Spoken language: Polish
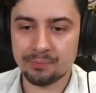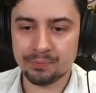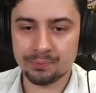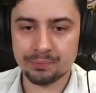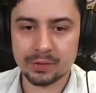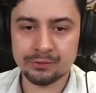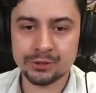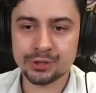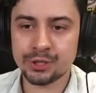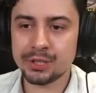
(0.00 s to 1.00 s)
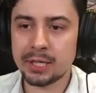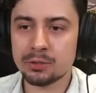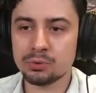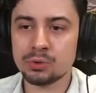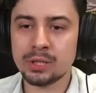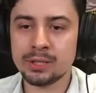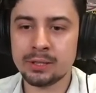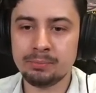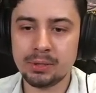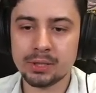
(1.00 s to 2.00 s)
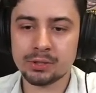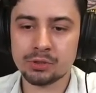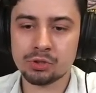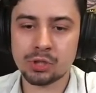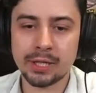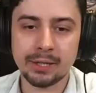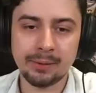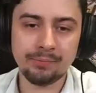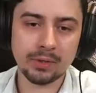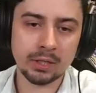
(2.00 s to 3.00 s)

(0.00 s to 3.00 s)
Mm, więc Hikaru tutaj debije C4,